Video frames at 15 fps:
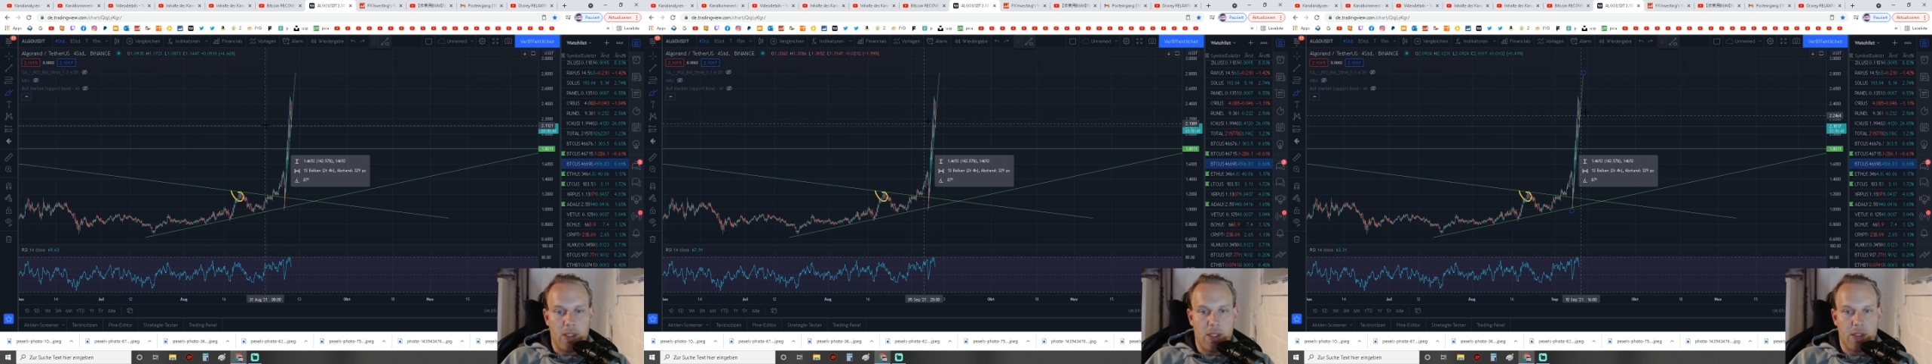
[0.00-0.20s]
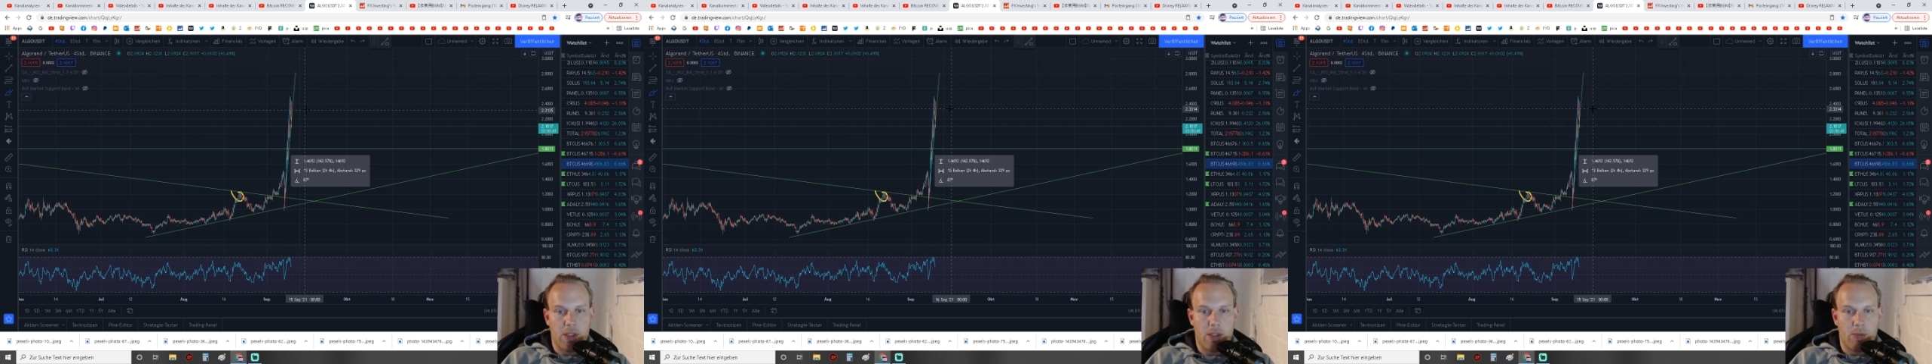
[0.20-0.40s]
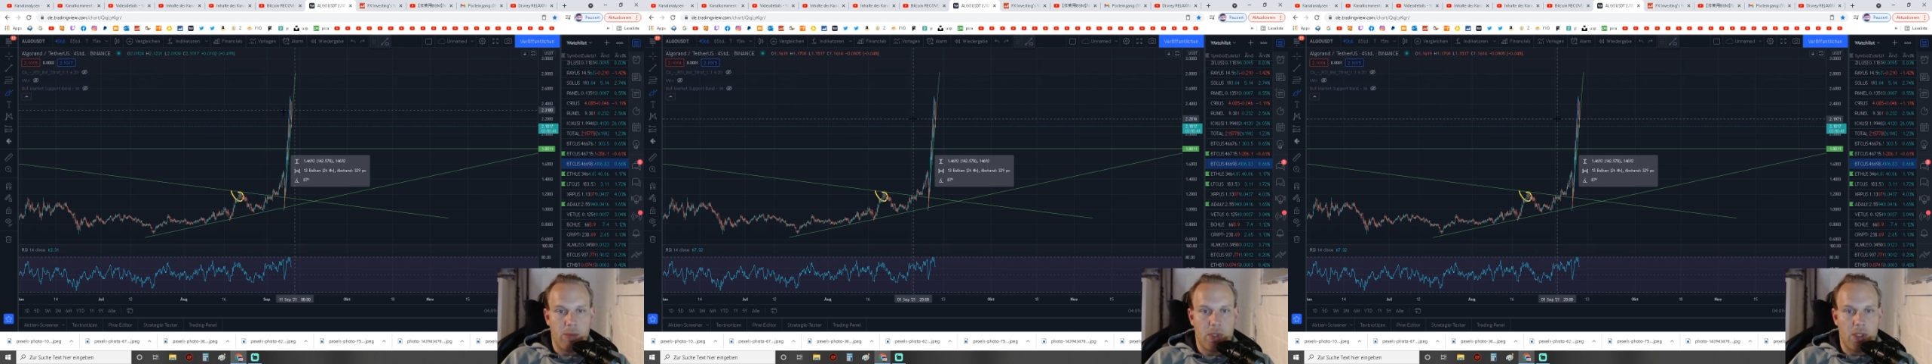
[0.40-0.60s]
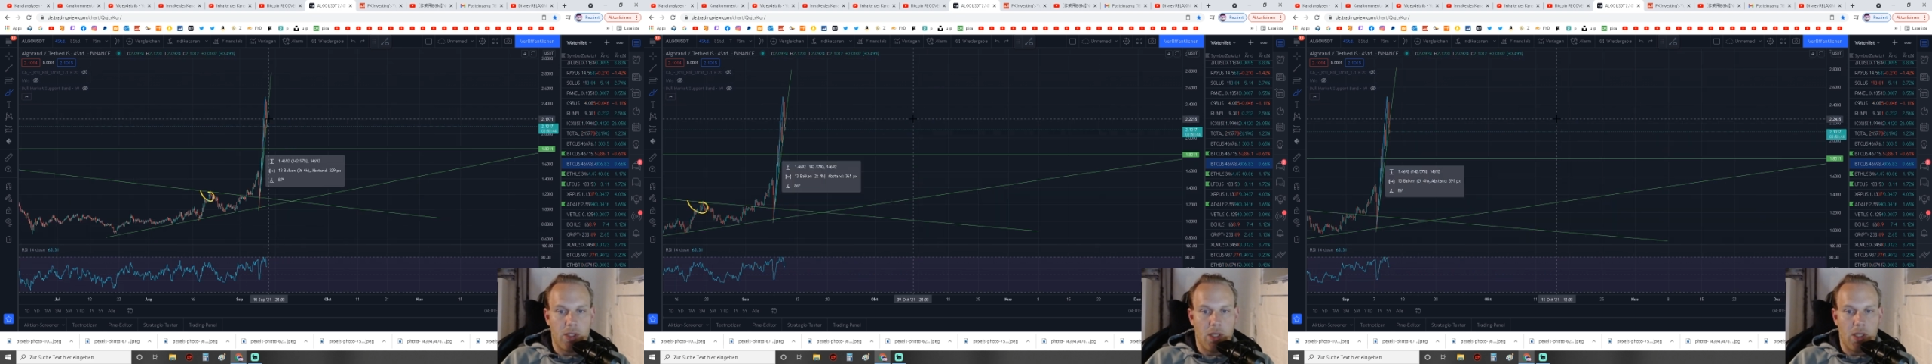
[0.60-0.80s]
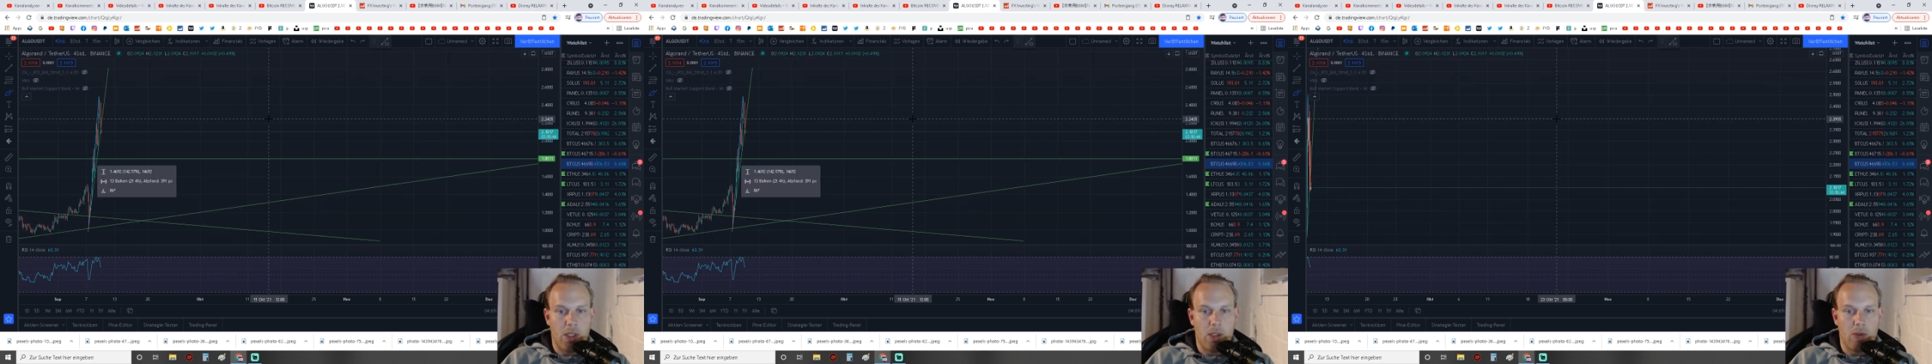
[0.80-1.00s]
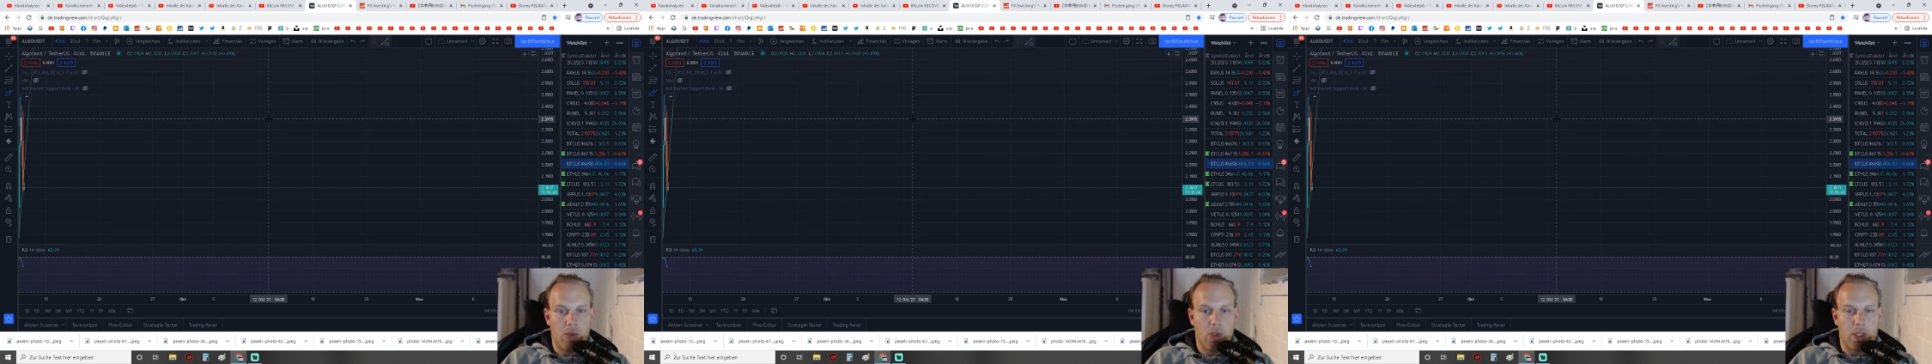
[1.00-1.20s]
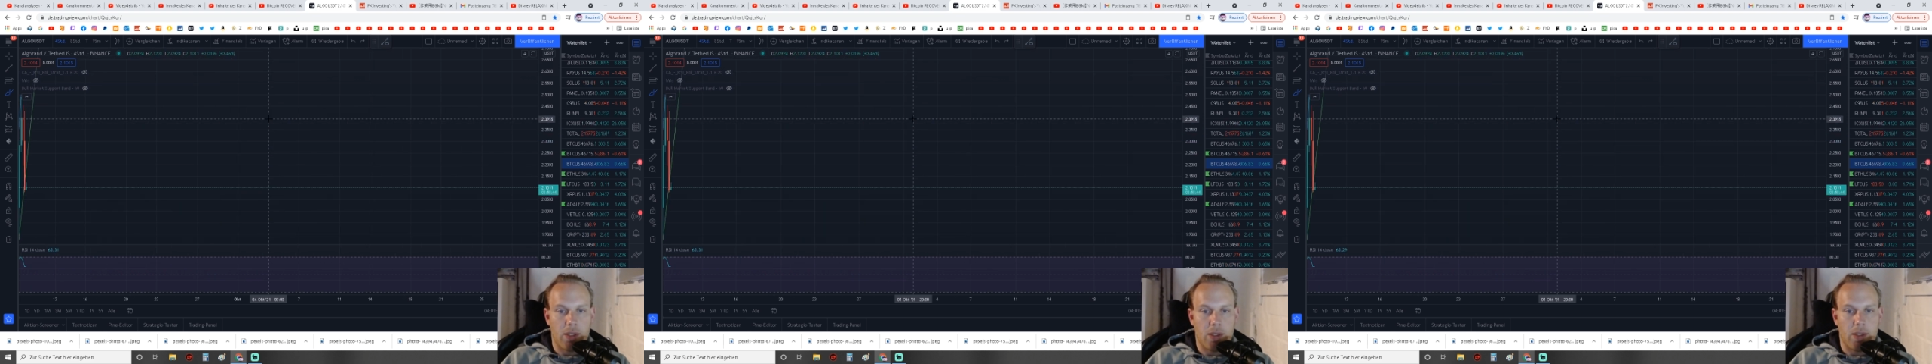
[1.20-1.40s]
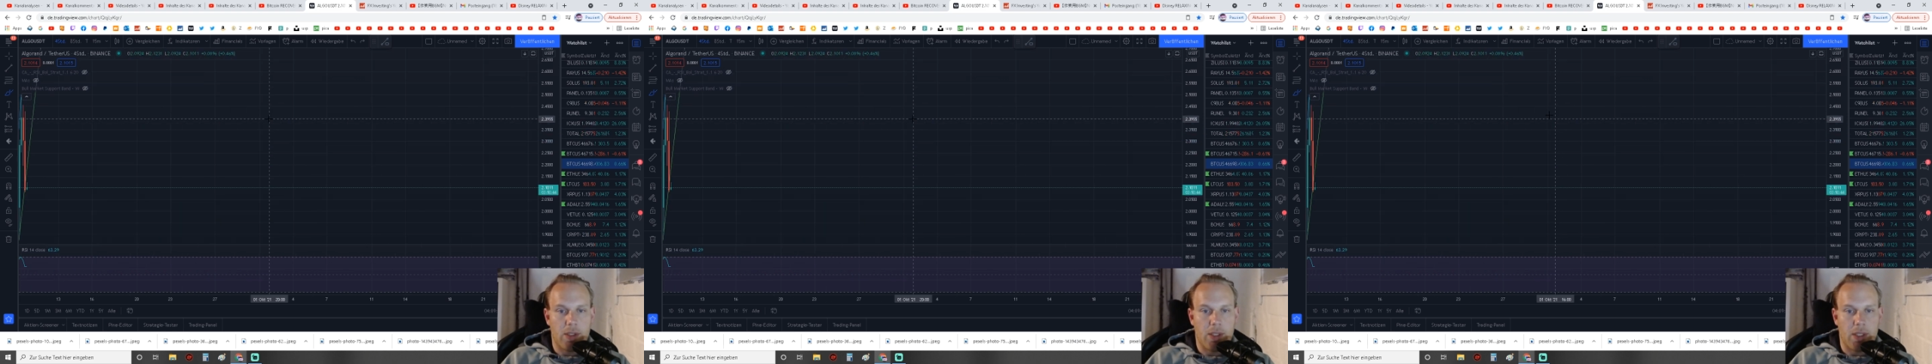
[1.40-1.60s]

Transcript: jetzt mit Algorand?